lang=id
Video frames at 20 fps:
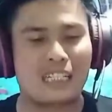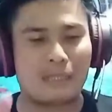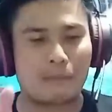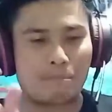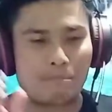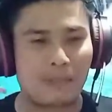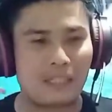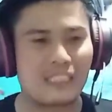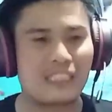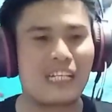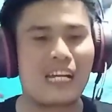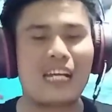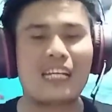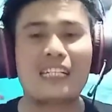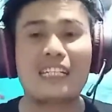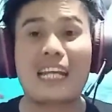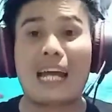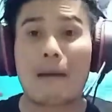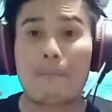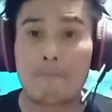kepada
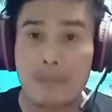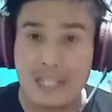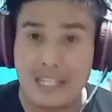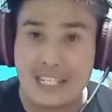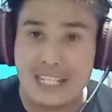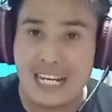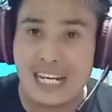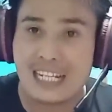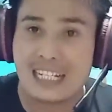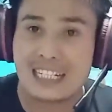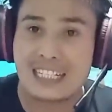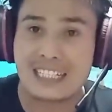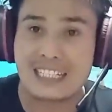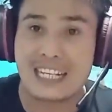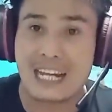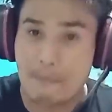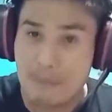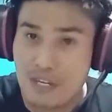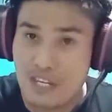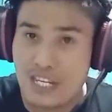nabinya,
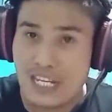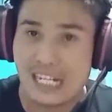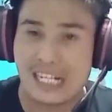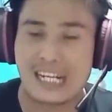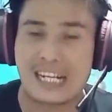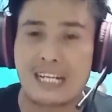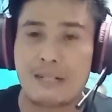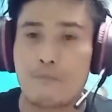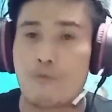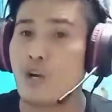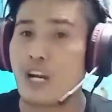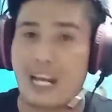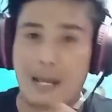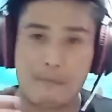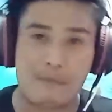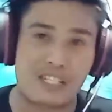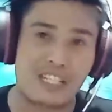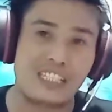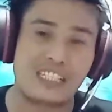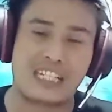nabinya ya, bukan
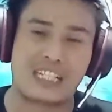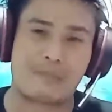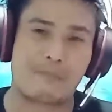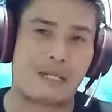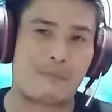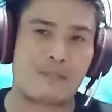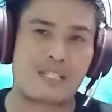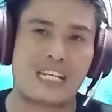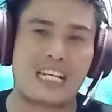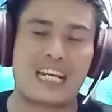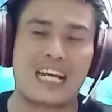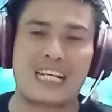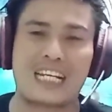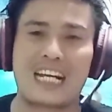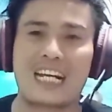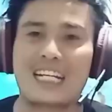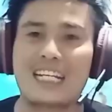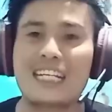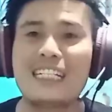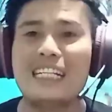nabi kita teman-teman sekalian
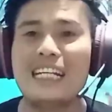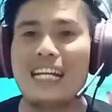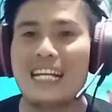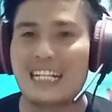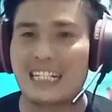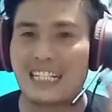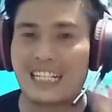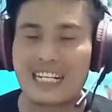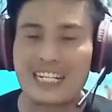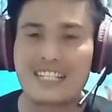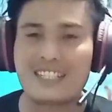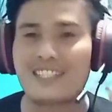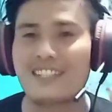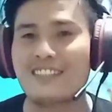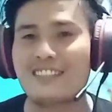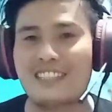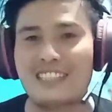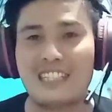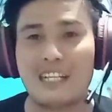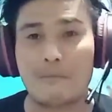karena
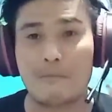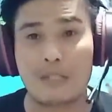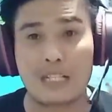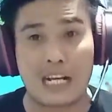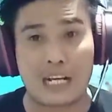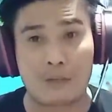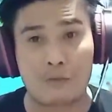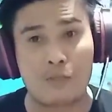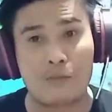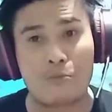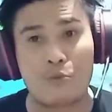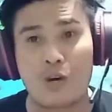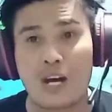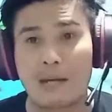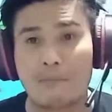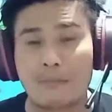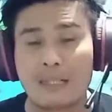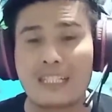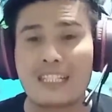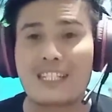Kristen tidak mengakui
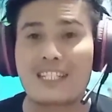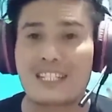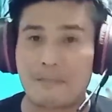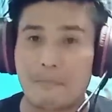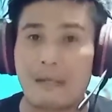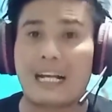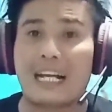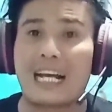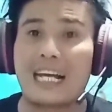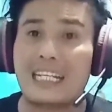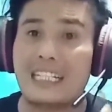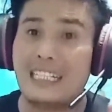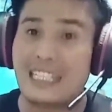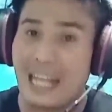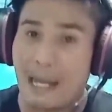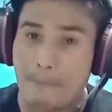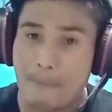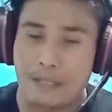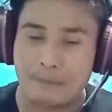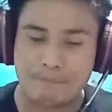Muhammad sebagai
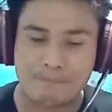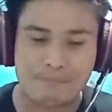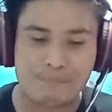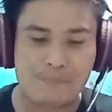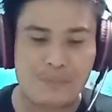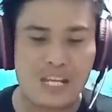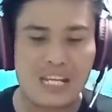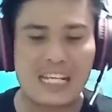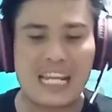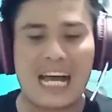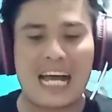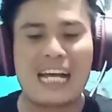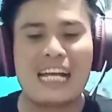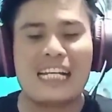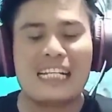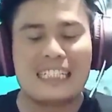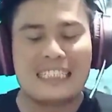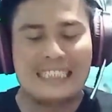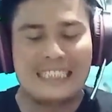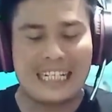nabi. Nah,
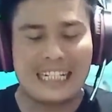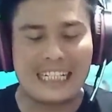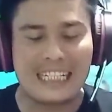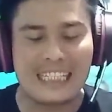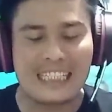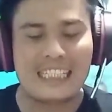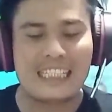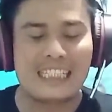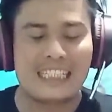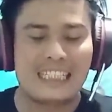jadi